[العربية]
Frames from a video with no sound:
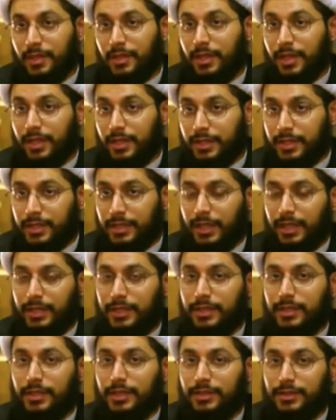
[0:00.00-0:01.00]
ناهيك
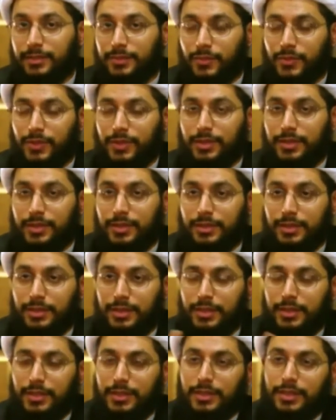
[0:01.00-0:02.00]
عن اللطم
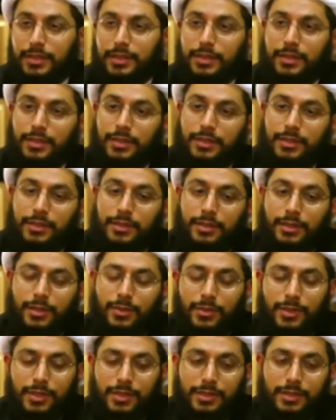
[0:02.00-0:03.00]

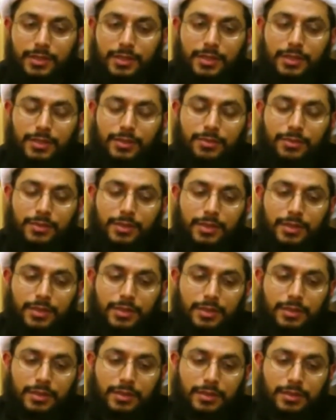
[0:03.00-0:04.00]
والرواديد
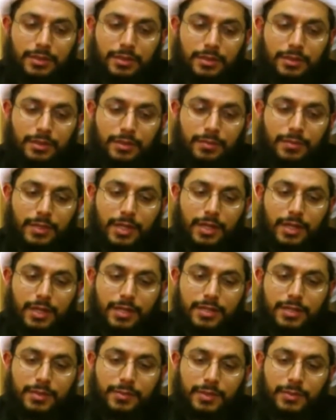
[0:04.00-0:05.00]

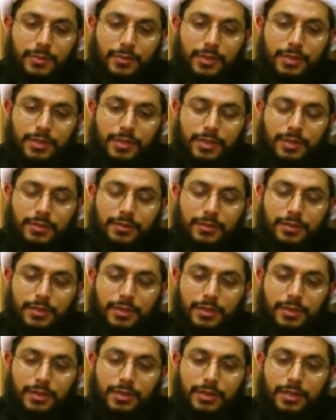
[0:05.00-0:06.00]
والمراسم المختلفة
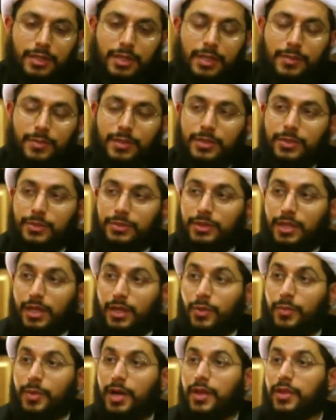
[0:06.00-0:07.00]
اللي دائما
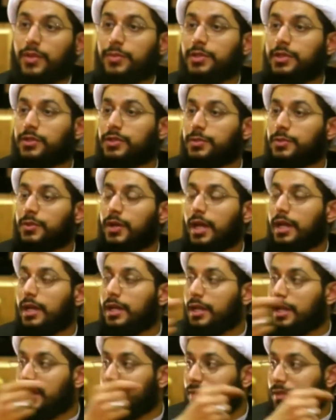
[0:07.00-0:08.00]
يطرح وبعضهم يكتبوه على
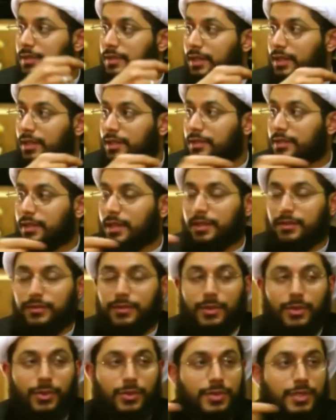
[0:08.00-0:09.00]
اللافتات يعني
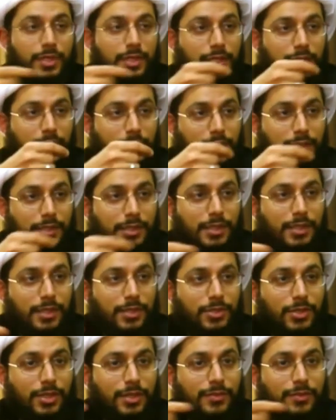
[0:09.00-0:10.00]
في الحسينيات إذا
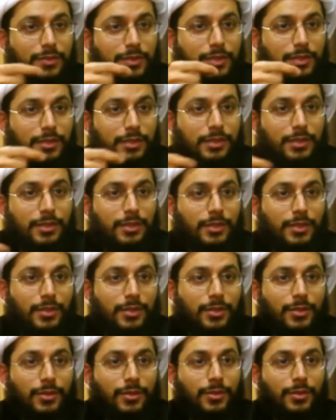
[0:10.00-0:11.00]
شايفين
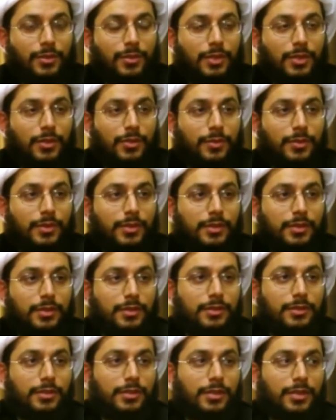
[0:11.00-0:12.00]
كل يوم
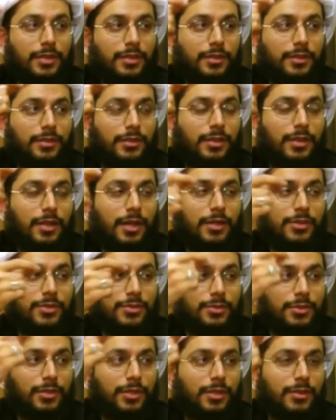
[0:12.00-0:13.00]

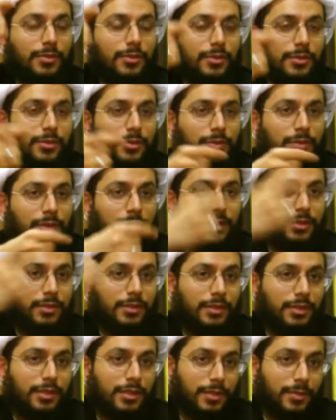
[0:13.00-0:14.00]
عاشوراء وكل أرض
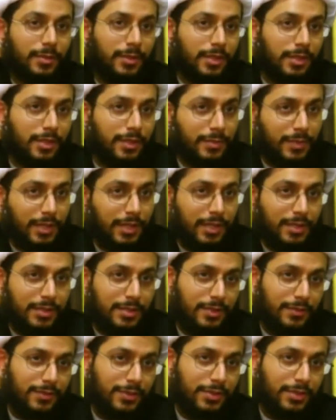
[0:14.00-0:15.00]
كربلاء مع
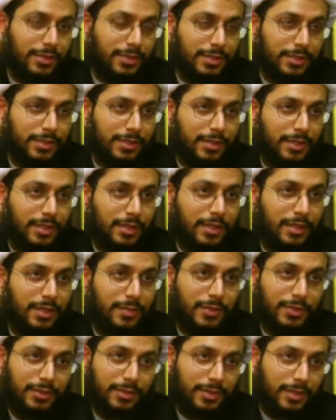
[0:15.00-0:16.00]
الأسف الشديد هذا